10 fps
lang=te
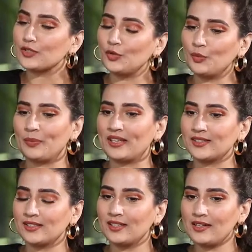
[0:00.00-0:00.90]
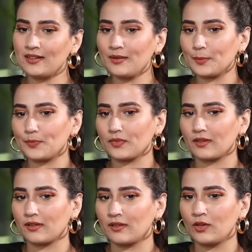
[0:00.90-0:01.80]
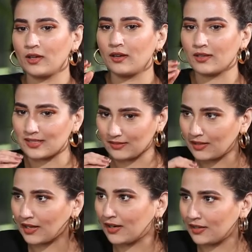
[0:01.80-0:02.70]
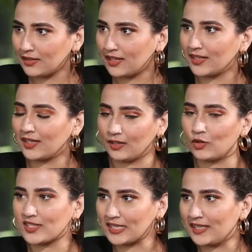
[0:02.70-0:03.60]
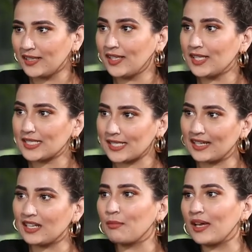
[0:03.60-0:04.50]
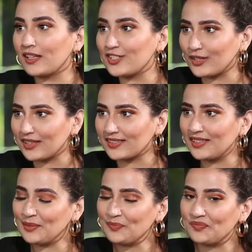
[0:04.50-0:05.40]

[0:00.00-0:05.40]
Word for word: సో బేసిక్గా ఒక ఆడదానికి ఒక స్త్రీకి సెకండ్ మ్యారేజ్ అనేది